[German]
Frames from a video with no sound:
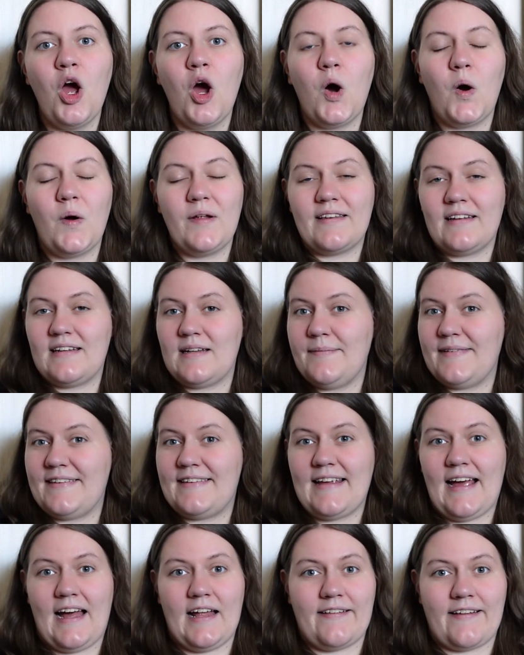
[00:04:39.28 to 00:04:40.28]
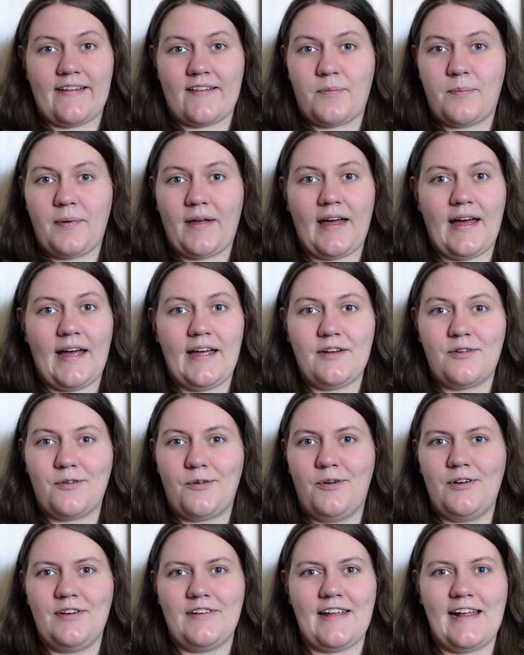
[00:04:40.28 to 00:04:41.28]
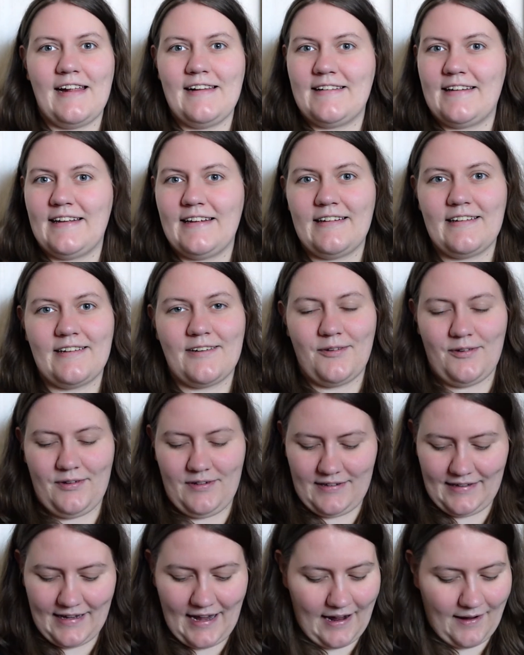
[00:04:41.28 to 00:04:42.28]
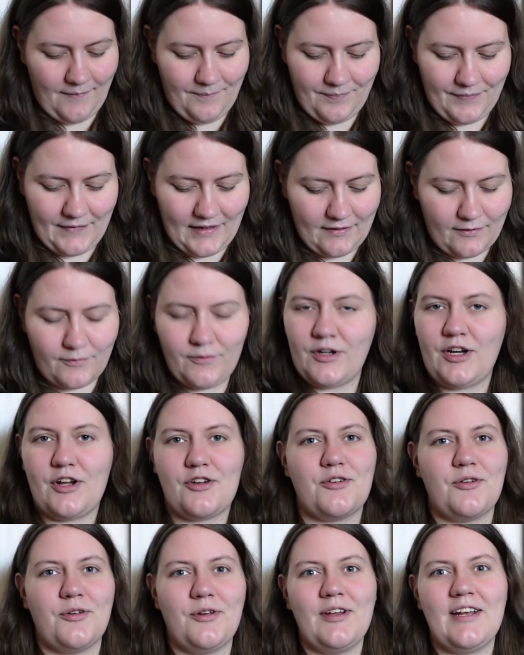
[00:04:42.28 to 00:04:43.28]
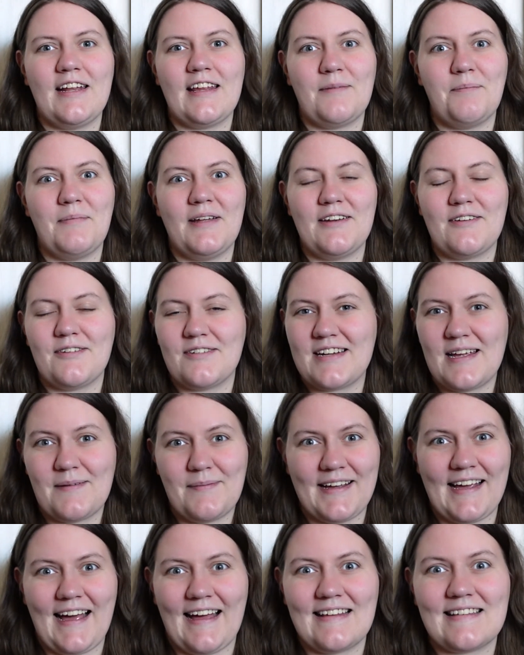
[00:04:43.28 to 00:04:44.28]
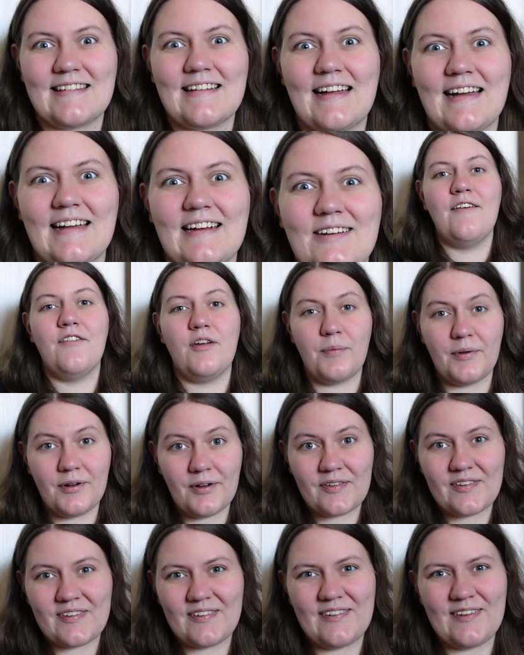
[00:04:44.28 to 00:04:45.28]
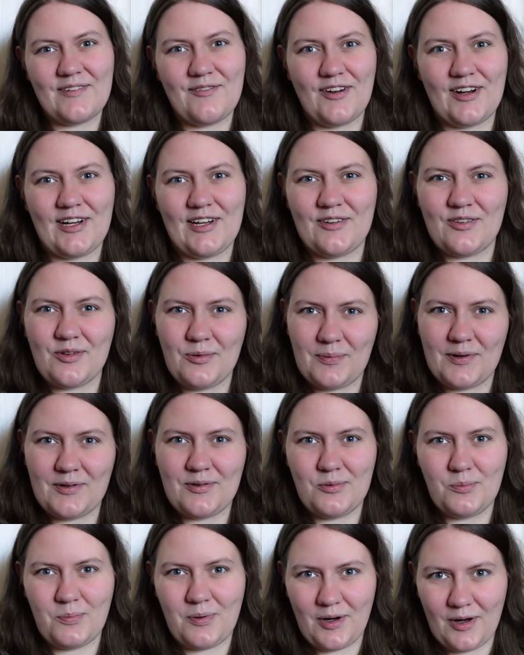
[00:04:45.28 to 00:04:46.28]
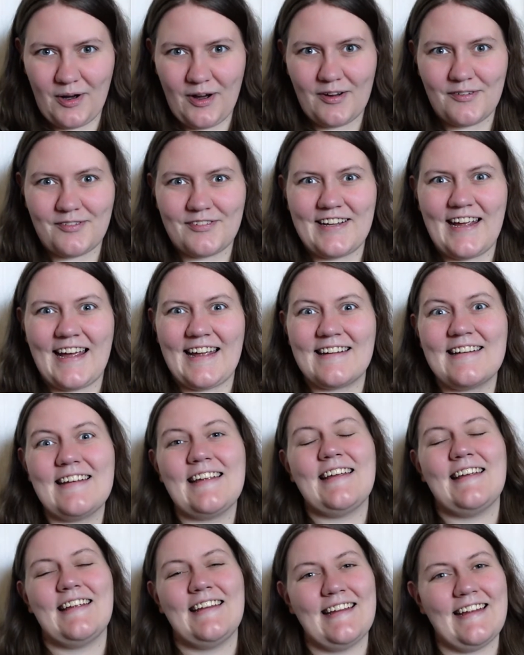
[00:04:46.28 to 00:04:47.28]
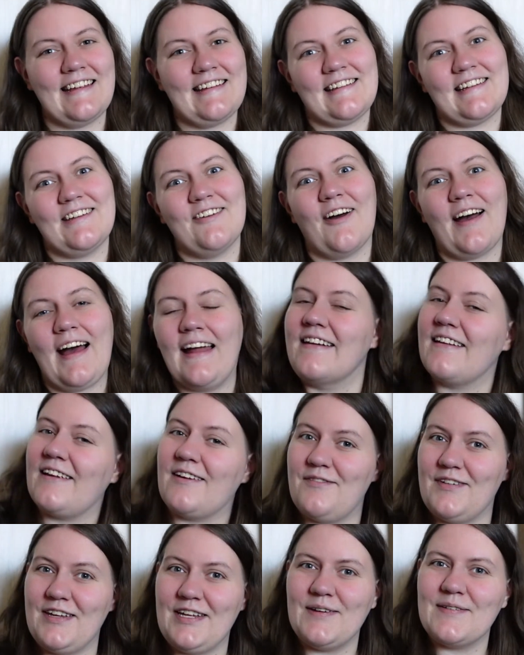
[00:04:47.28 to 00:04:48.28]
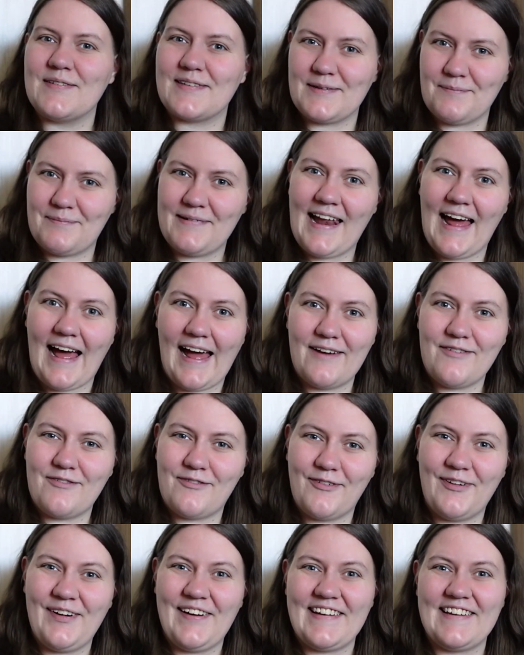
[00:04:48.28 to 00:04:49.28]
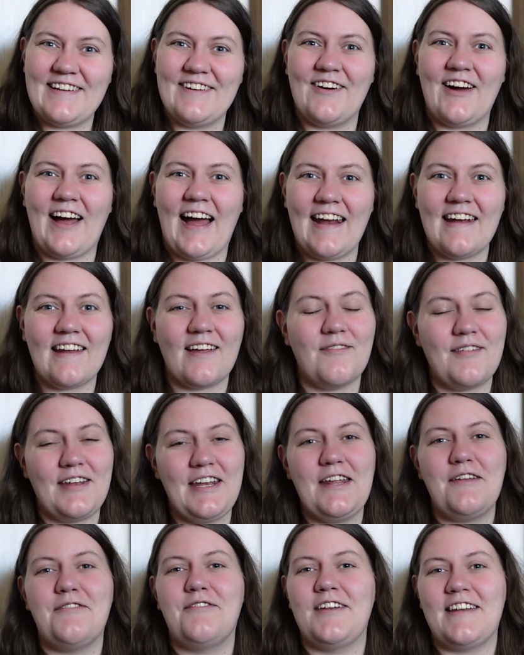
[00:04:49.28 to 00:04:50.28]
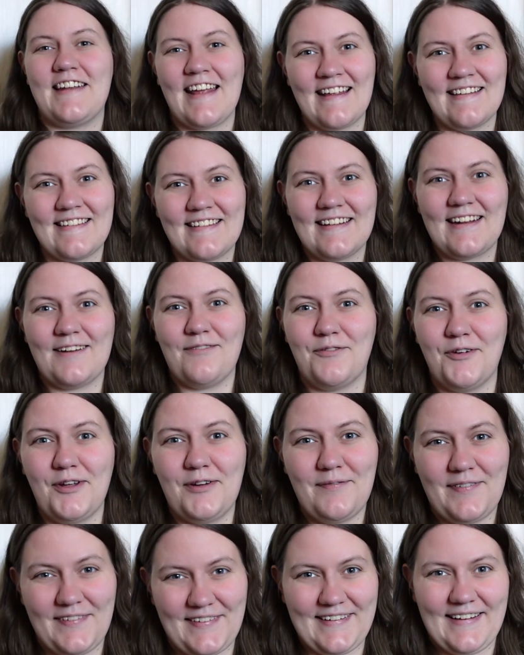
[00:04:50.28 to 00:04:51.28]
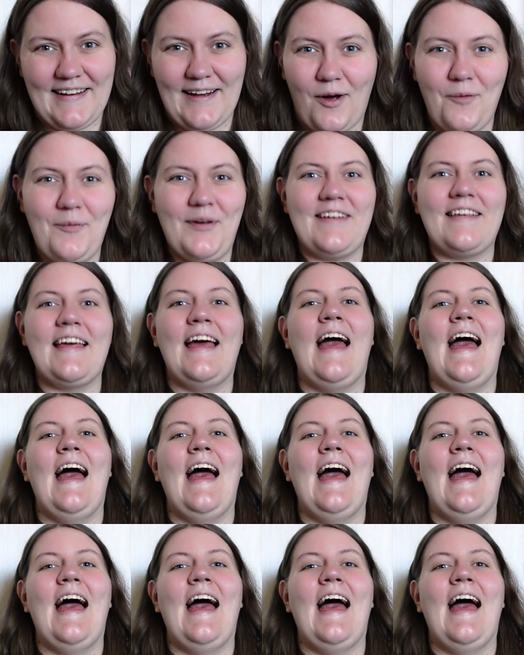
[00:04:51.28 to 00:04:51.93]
Und seitdem ist sie einsatzbereit und hält dicht und ja, ist wunderschön. Ich bin total begeistert. Wir benutzen sie wirklich super, super oft. Hätte ich nicht noch andere Videos geplant, wo ich noch andere Windeln für teste, dann würden wir sie, glaube ich,